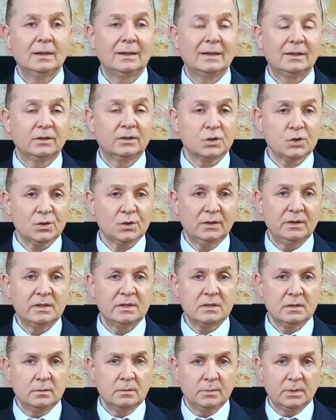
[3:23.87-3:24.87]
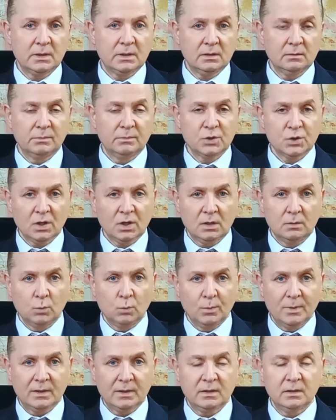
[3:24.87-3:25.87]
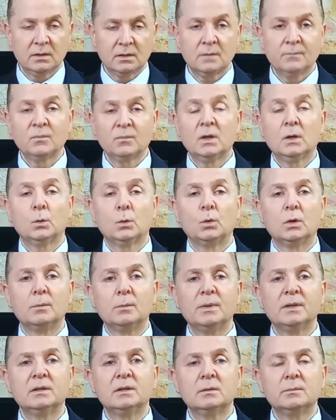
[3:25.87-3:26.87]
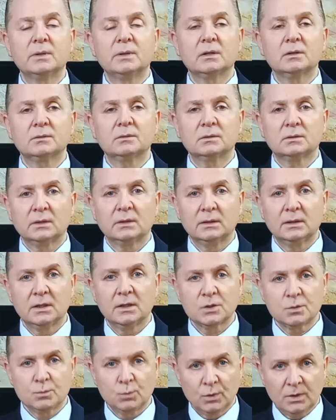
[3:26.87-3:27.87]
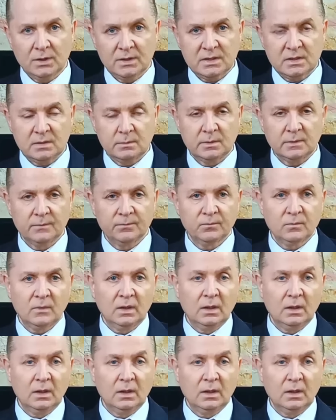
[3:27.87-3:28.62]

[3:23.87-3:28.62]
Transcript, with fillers: لتشخيص المرض بشكل مبكر والبدء بخطة علاج مناسبة